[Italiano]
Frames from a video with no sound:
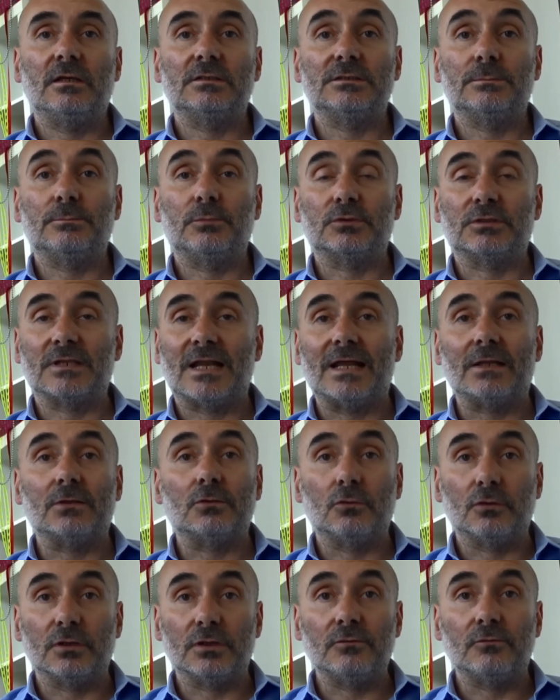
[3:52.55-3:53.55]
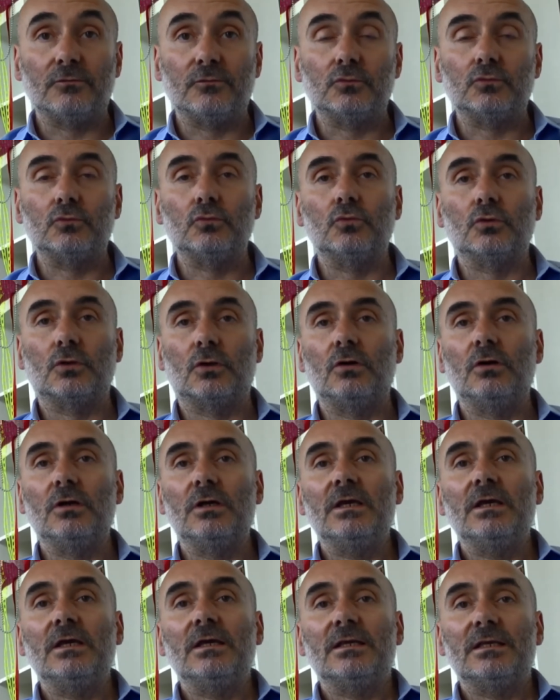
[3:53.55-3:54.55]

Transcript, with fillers: si potranno in futuro